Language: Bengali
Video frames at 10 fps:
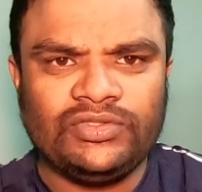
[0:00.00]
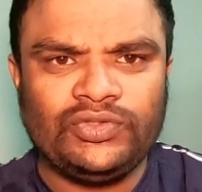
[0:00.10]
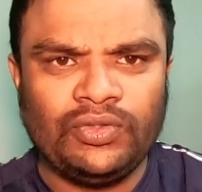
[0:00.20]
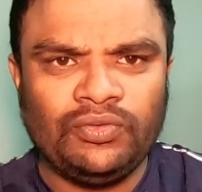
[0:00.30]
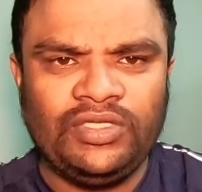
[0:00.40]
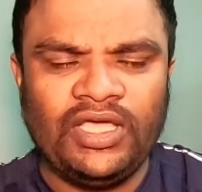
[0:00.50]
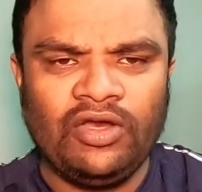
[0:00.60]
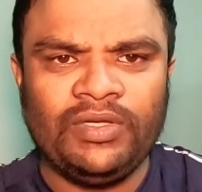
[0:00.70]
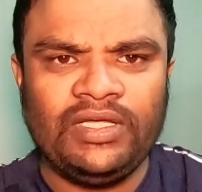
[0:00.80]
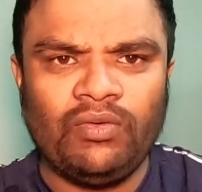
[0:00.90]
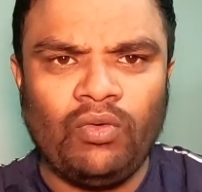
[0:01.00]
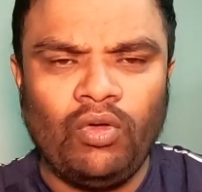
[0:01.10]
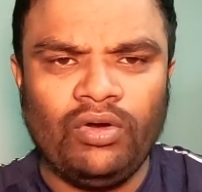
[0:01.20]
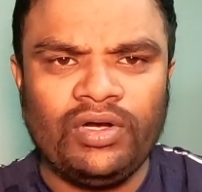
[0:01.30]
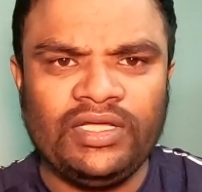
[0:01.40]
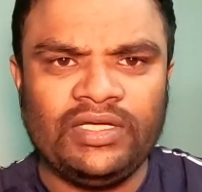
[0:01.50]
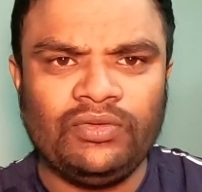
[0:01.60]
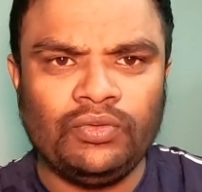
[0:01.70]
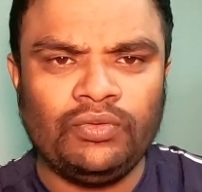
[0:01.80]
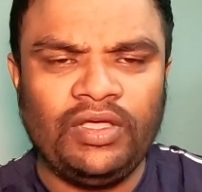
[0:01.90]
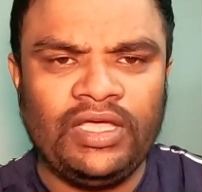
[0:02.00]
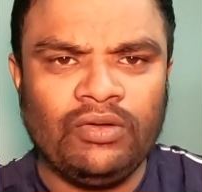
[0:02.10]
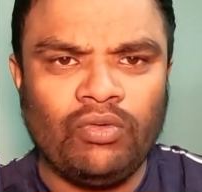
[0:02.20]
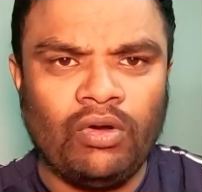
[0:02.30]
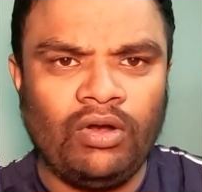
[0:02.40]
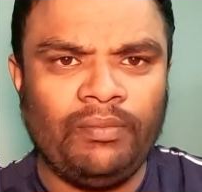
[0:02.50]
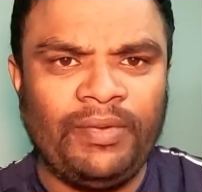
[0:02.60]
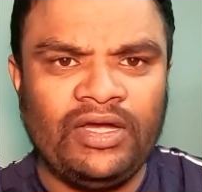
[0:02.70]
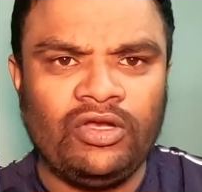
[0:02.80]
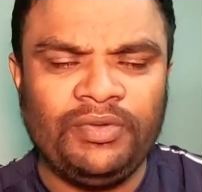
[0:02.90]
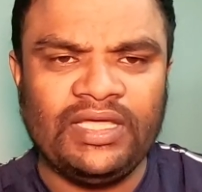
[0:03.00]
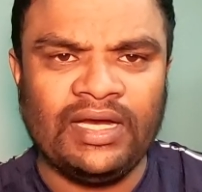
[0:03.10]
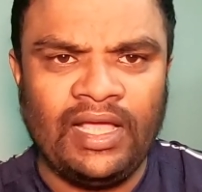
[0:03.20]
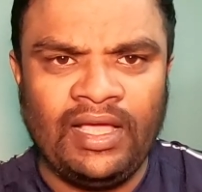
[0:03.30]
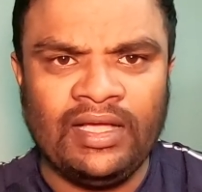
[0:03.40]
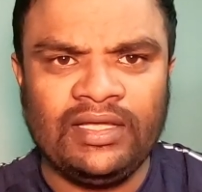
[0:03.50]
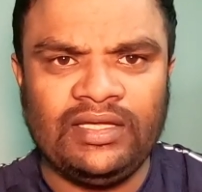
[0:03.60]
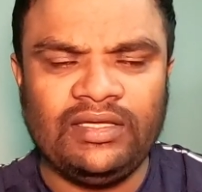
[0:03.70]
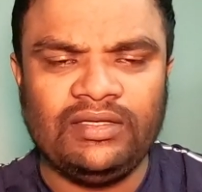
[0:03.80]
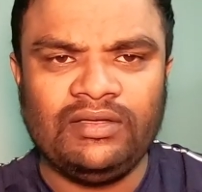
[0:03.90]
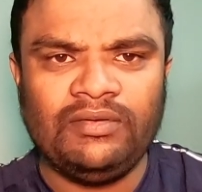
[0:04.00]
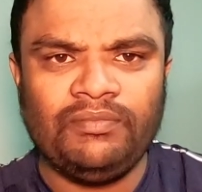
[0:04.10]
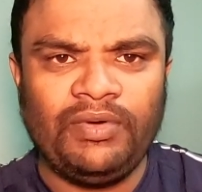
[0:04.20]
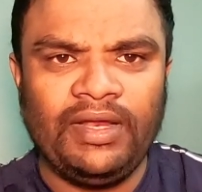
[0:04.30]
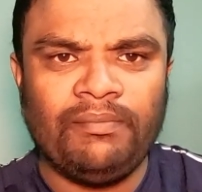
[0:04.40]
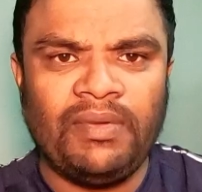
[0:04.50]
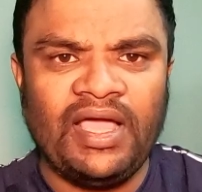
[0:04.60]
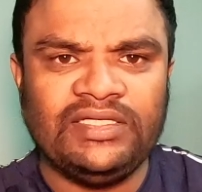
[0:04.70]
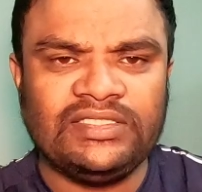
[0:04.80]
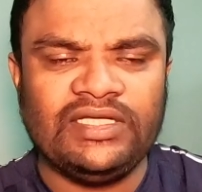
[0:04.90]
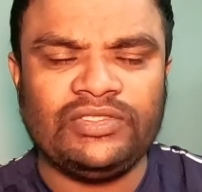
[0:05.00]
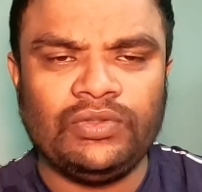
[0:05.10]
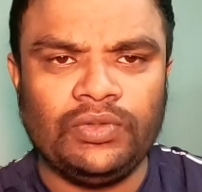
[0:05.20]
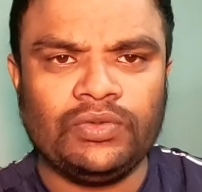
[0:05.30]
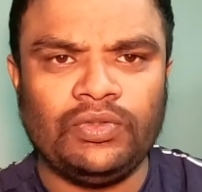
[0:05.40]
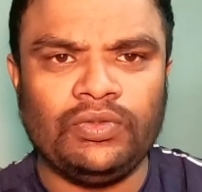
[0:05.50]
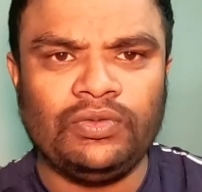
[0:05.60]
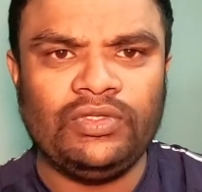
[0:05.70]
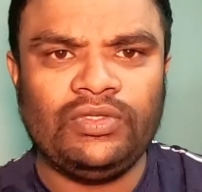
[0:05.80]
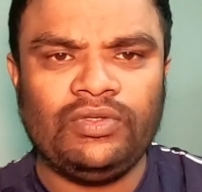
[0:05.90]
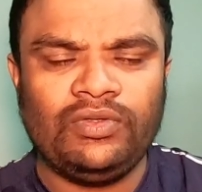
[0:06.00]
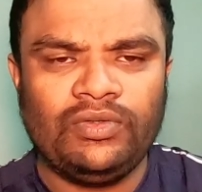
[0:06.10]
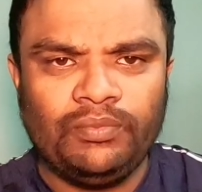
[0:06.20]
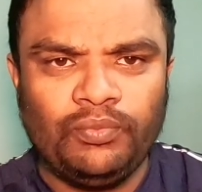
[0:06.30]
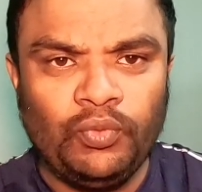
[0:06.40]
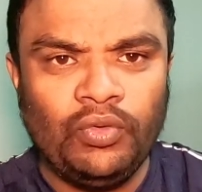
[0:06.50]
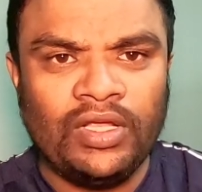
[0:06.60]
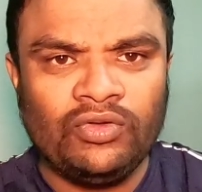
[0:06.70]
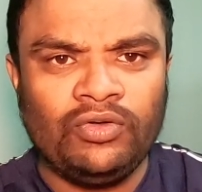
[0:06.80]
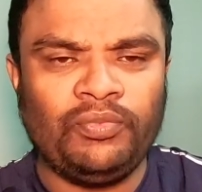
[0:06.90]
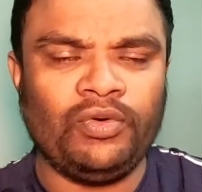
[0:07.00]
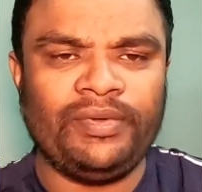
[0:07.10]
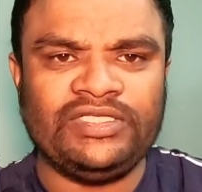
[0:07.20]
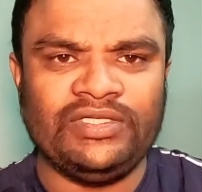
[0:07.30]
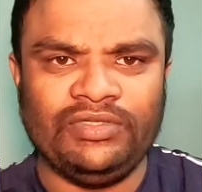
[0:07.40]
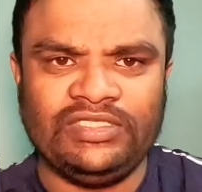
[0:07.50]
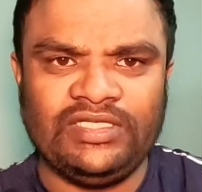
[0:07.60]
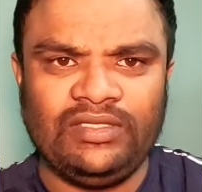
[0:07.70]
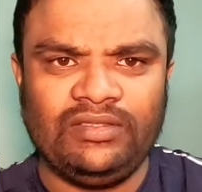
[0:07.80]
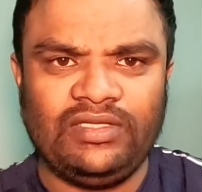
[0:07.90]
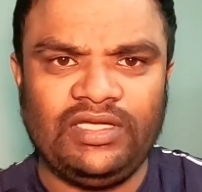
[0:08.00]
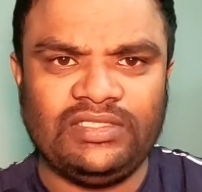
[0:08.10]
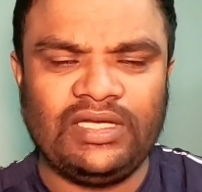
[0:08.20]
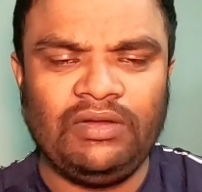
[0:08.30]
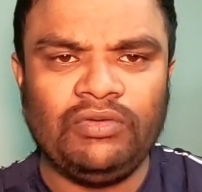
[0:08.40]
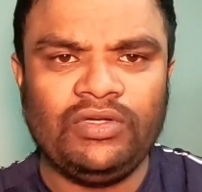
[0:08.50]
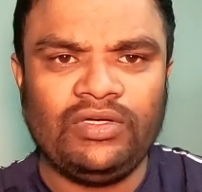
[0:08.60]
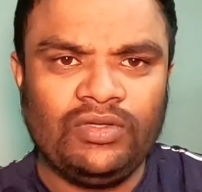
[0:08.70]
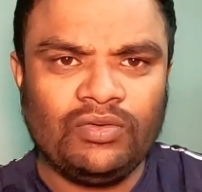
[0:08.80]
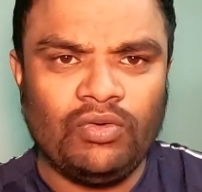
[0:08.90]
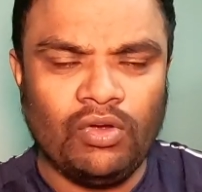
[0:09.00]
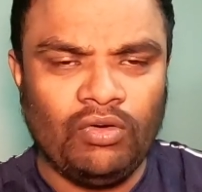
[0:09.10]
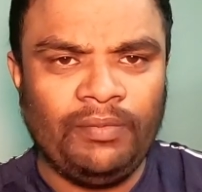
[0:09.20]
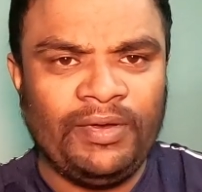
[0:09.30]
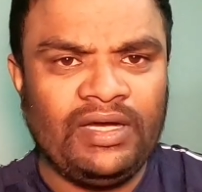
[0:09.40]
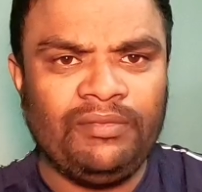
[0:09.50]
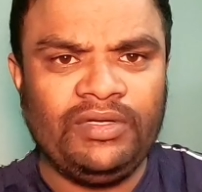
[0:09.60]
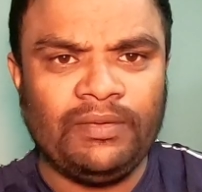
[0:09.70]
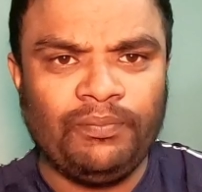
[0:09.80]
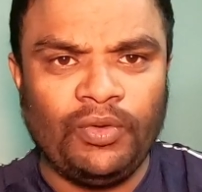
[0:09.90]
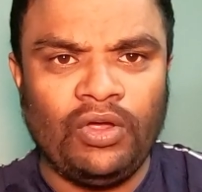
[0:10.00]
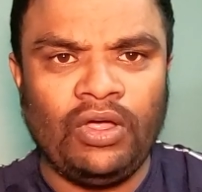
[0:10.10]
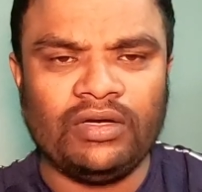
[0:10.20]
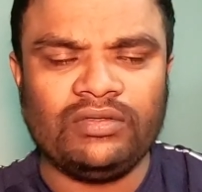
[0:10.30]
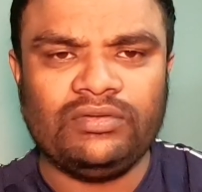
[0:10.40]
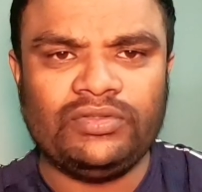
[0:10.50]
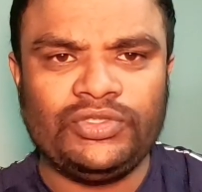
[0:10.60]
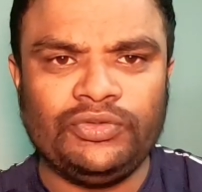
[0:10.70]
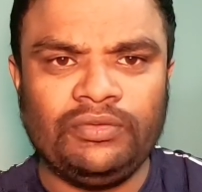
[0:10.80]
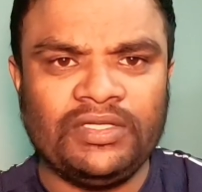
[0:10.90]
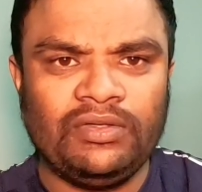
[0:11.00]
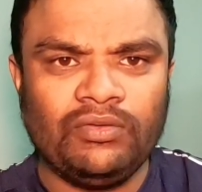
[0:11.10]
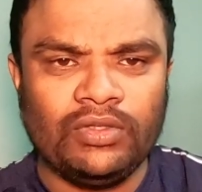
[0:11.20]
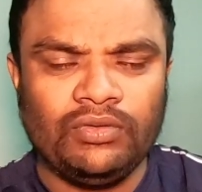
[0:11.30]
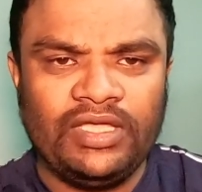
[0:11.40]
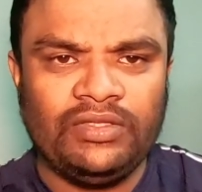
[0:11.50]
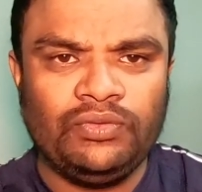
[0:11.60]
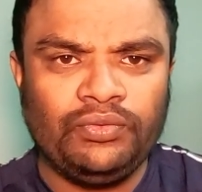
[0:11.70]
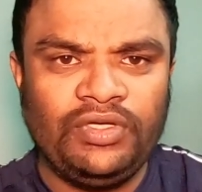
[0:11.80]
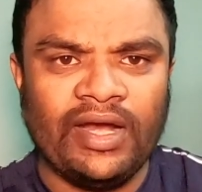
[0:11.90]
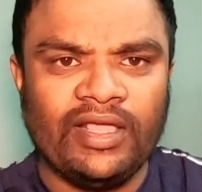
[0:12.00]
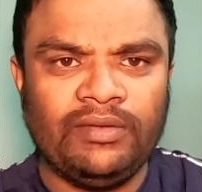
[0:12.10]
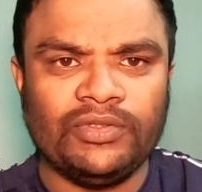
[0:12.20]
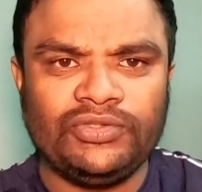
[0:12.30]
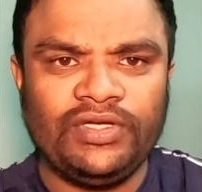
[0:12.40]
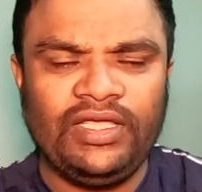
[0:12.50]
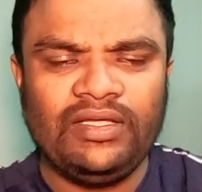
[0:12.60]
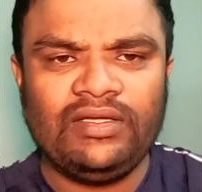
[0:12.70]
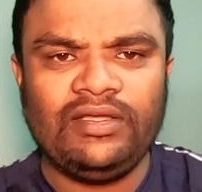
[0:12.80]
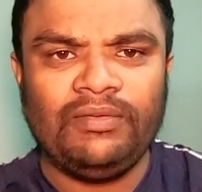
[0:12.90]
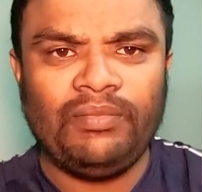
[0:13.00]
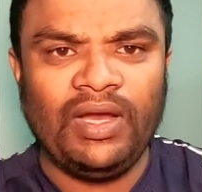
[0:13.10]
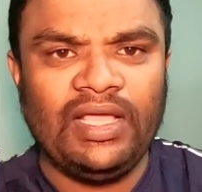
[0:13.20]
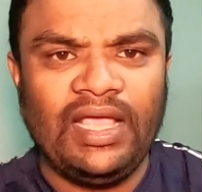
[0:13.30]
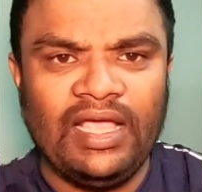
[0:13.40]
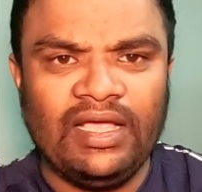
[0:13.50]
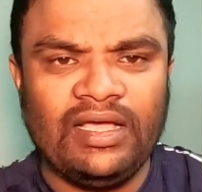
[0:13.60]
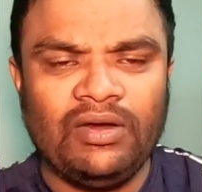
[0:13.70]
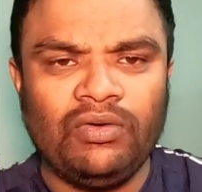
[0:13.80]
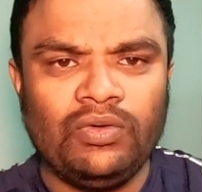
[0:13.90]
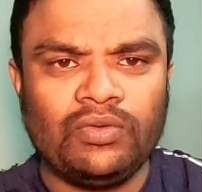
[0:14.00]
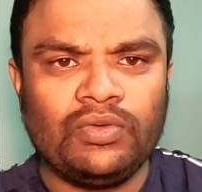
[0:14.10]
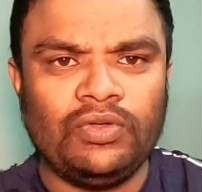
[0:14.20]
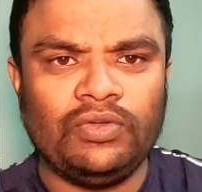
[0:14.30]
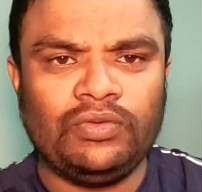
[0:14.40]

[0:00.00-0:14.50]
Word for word: সৌদি আরবে অলরেডি কিন্তু এই করোনা প্যান্ডামিকের আগে প্রায় বাইশ তেইশ লক্ষ পুরাতন প্রবাসী রয়েছে এছাড়াও করোনা প্যান্ডামিকের পর শুধুমাত্র গত এই দুই আড়াই বছরে প্রায় এগারো লক্ষ